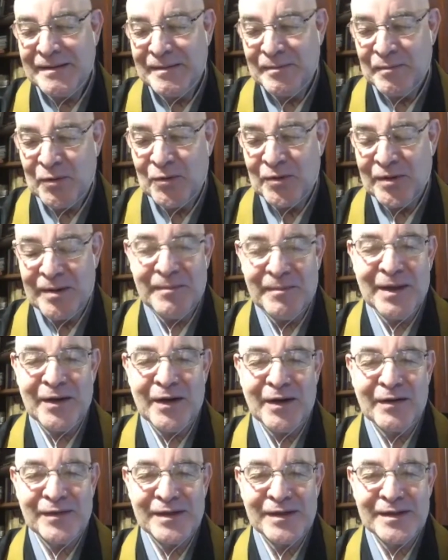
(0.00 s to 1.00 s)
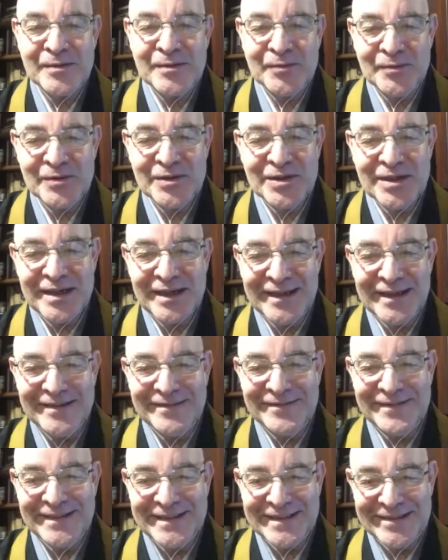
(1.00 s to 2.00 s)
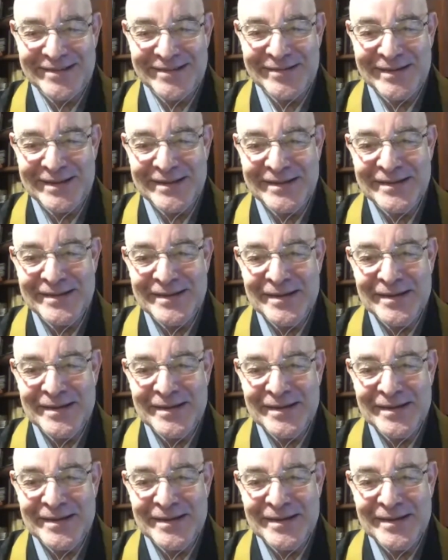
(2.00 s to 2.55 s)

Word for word: Bom, é melhor fazer um de cada vez, é?